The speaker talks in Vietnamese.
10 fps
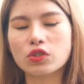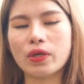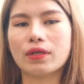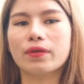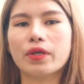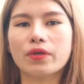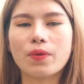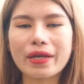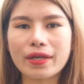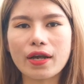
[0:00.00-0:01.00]
rèn luyện
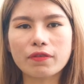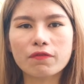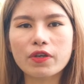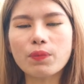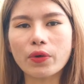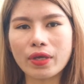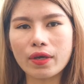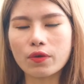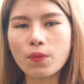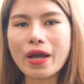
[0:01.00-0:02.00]
qua các hành vi mỗi
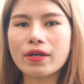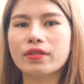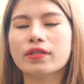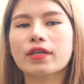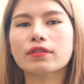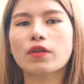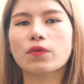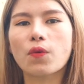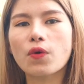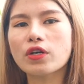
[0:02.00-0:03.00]
ngày qua những cái tình
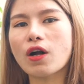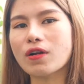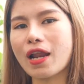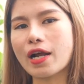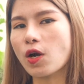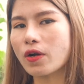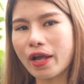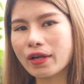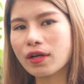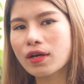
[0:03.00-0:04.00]
huống gọi là khó
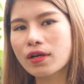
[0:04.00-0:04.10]
khăn